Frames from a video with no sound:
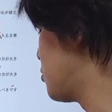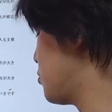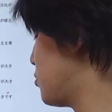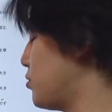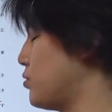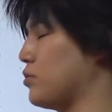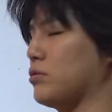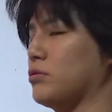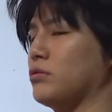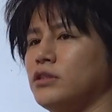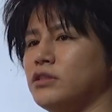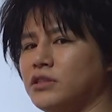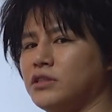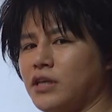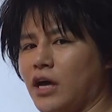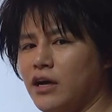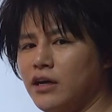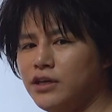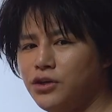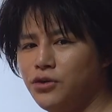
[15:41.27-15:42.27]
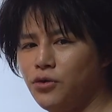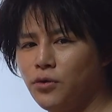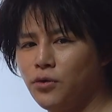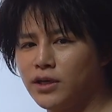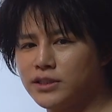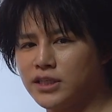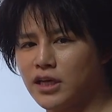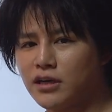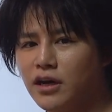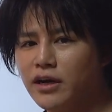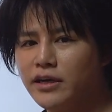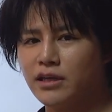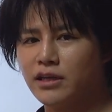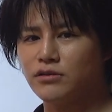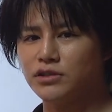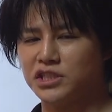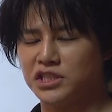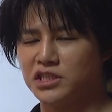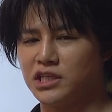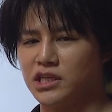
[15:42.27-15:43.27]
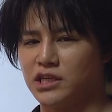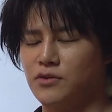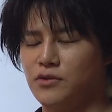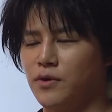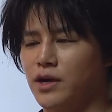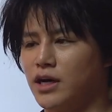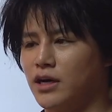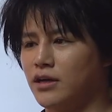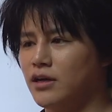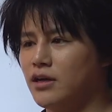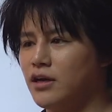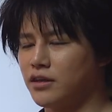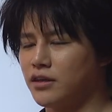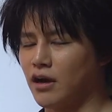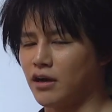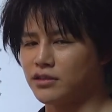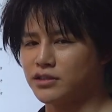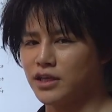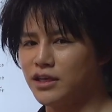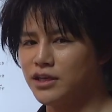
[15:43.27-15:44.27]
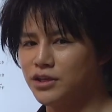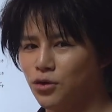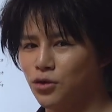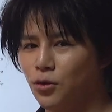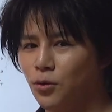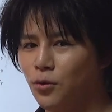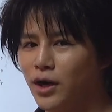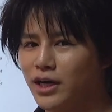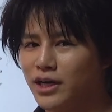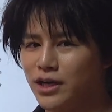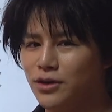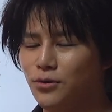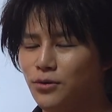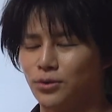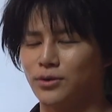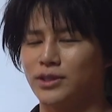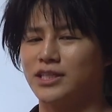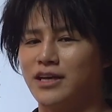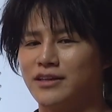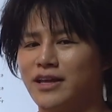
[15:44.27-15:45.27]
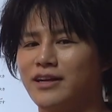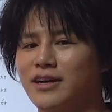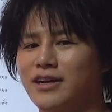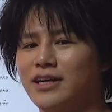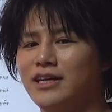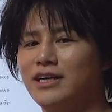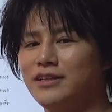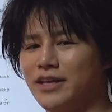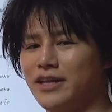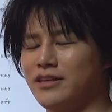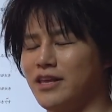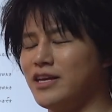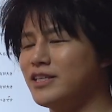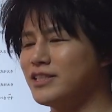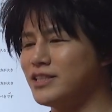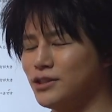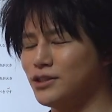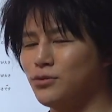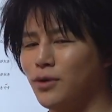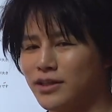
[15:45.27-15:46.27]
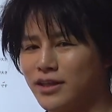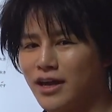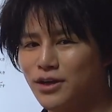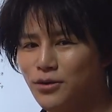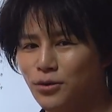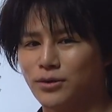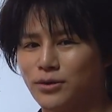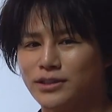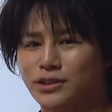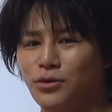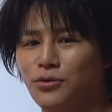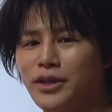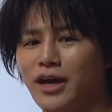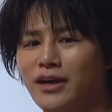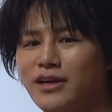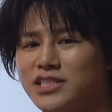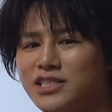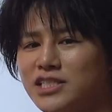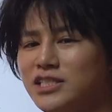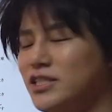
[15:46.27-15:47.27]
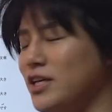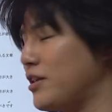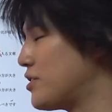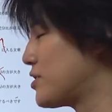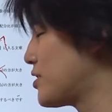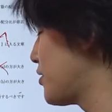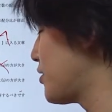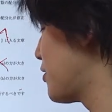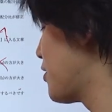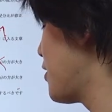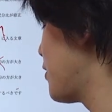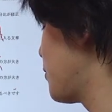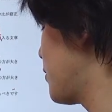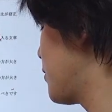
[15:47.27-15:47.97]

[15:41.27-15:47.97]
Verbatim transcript: うん、産業が栄えてる地域には、たくさん票を上げようとかさ、なんかね、定数を与えようとか、そんな話一切なされてないよ